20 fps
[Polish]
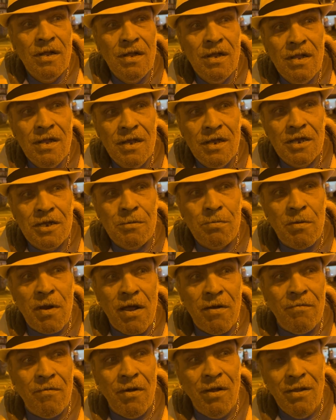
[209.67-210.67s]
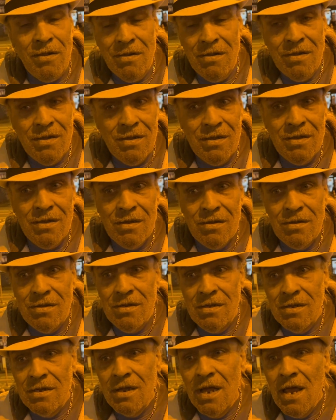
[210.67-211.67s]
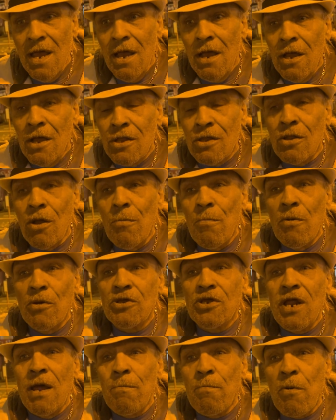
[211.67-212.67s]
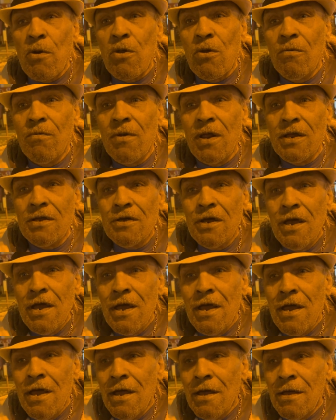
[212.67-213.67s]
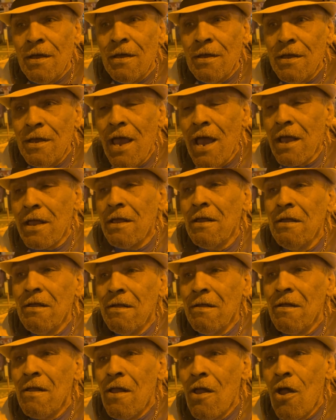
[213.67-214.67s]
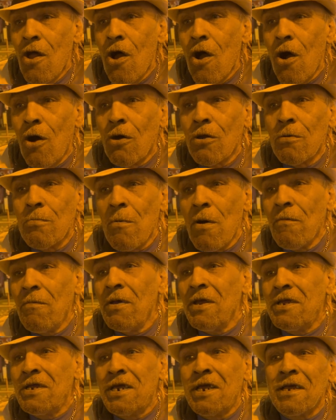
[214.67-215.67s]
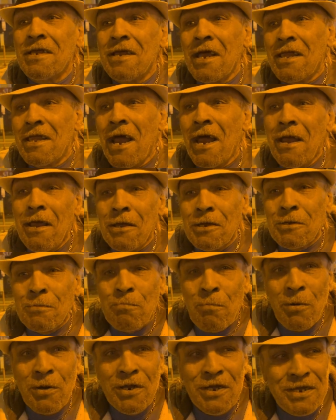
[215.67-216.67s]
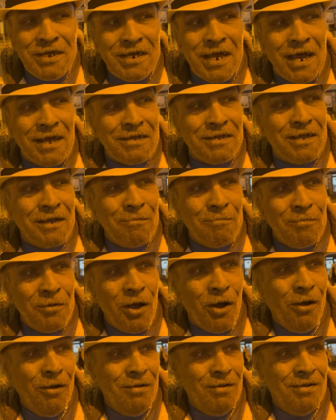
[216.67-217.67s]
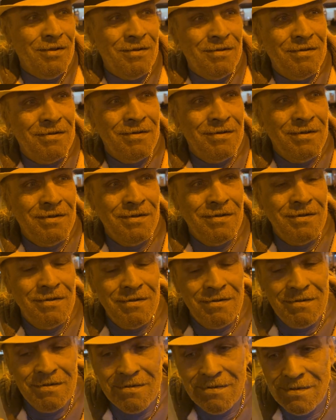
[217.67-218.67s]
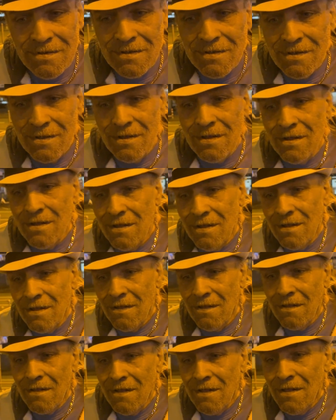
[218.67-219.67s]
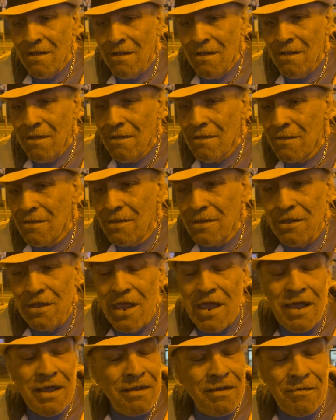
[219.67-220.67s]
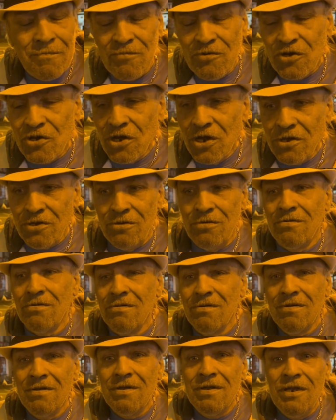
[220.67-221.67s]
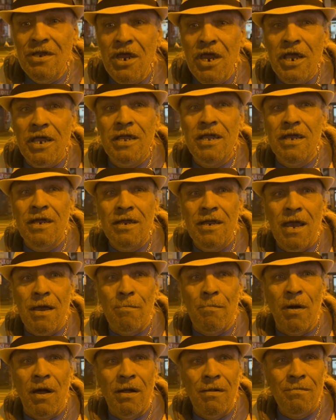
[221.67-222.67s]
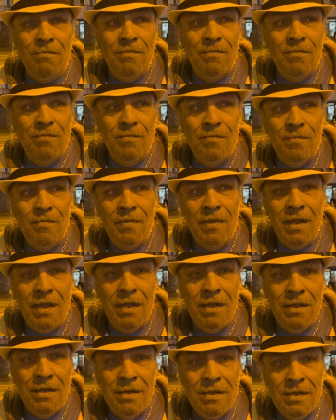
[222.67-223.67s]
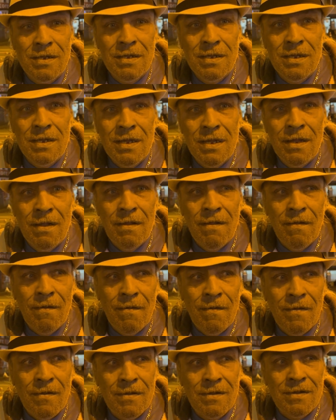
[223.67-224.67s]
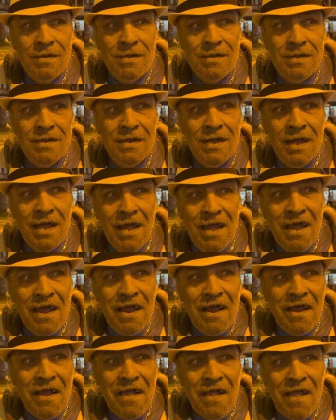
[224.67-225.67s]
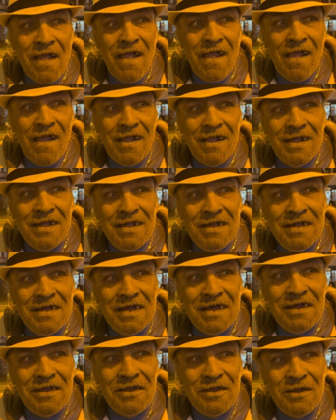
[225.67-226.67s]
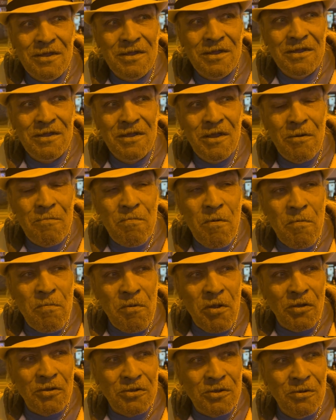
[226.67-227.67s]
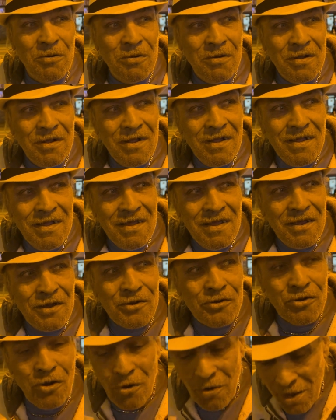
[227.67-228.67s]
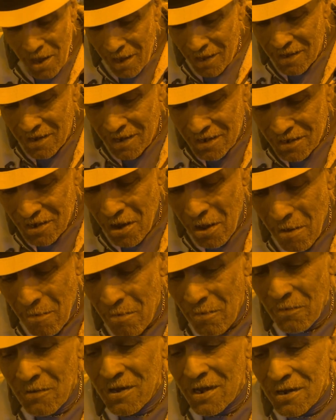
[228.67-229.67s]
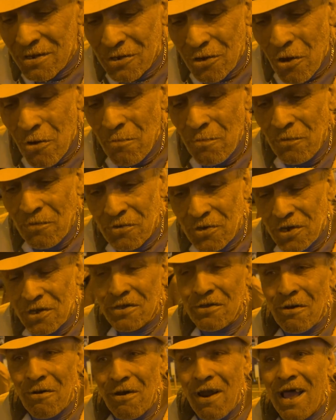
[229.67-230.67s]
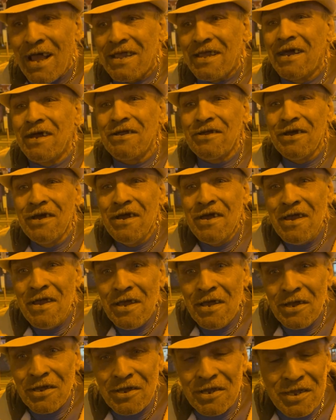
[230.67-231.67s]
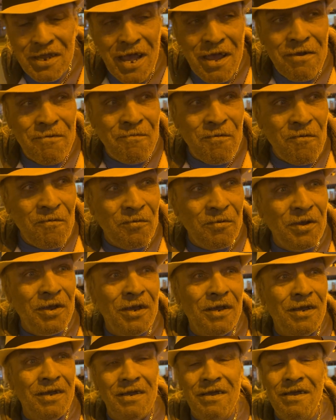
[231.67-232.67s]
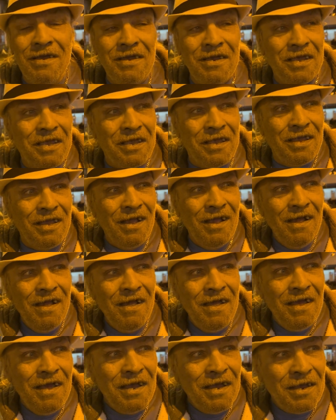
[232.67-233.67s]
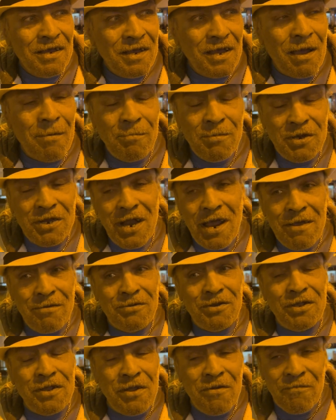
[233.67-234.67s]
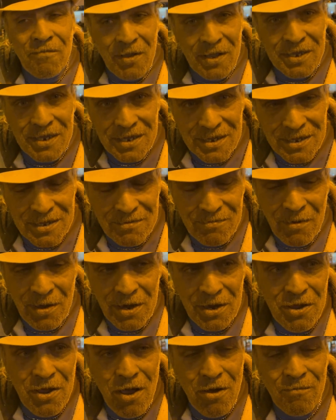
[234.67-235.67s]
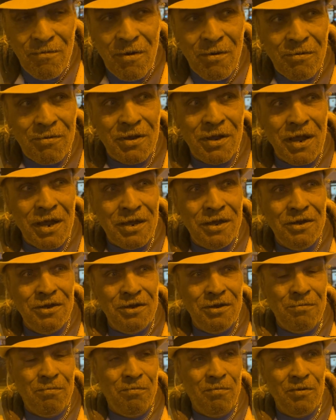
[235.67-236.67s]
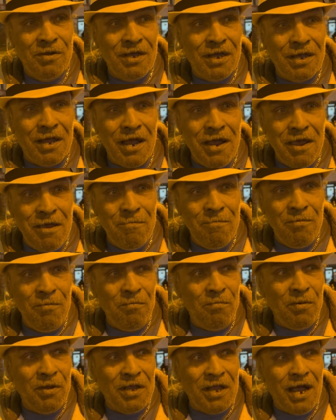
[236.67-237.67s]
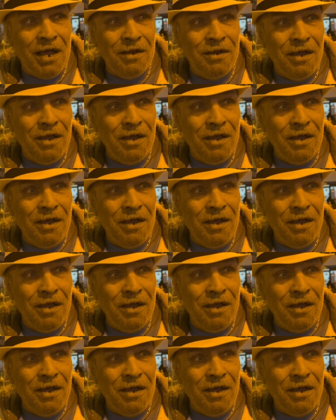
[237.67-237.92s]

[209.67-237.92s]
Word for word: sprawa. Czyli do zamieczenia na osobną To można porównać, stertę. jak ormowiec się zadaje z policjantem, no. Czyli nie może to mieć miejsca. Nie, w życiu. Powiedz mi, jakie, ja, powiedz mi jakie, jakie uczucie wywołało w Tobie moje pytanie. Czy git może się no zadawać? Po prostu, co jest, zaczęło mi wszystko latać z nerwów i ja myślałem, że ten facet zwariował, jakiś zadaje mu pytanie,